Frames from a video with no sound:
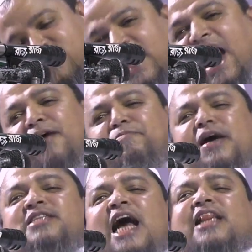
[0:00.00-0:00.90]

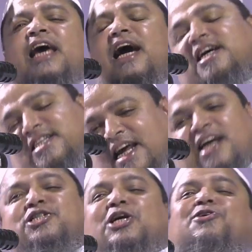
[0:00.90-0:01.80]
থাকবি সাথে
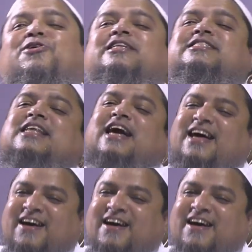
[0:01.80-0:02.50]
টেনশন করিস না